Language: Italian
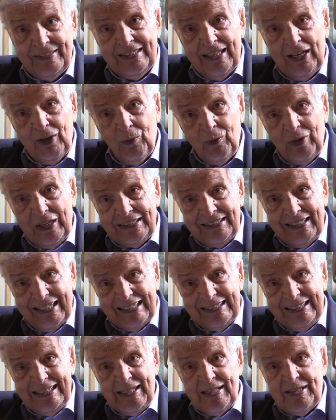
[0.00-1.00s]
da una,
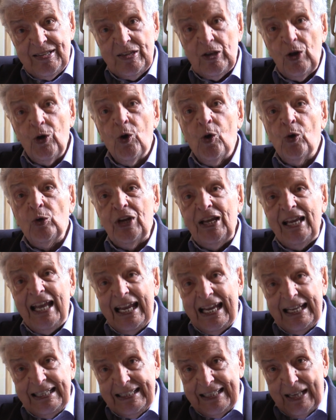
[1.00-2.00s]
tradizione
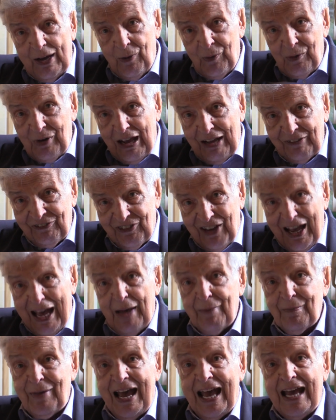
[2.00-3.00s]
e da una
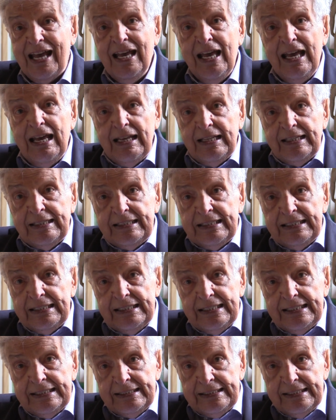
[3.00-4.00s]
fama di,